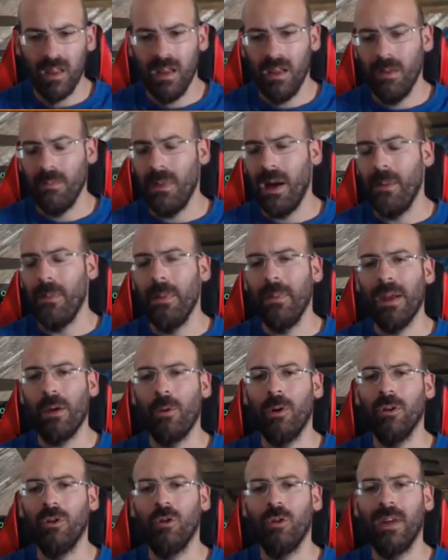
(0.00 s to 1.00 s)
Mamma mia
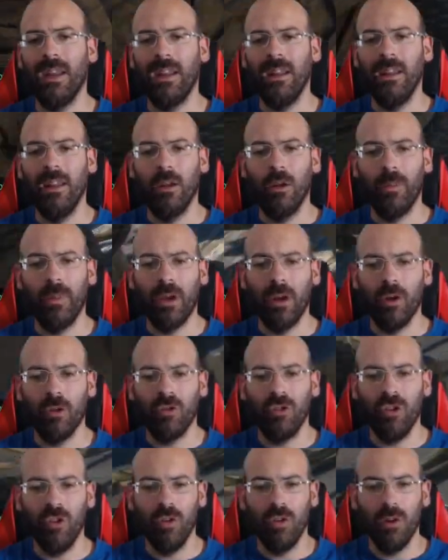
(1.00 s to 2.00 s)
quanto gridano però,
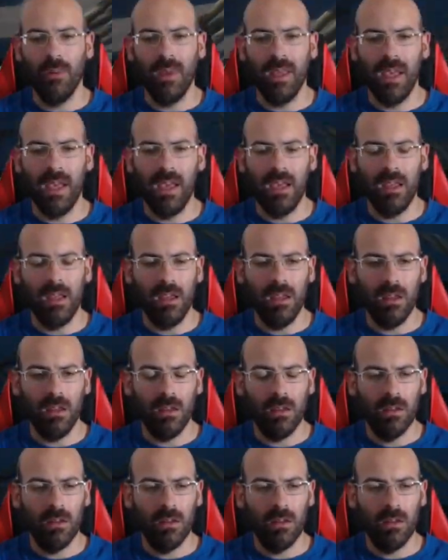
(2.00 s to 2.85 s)
signori miei.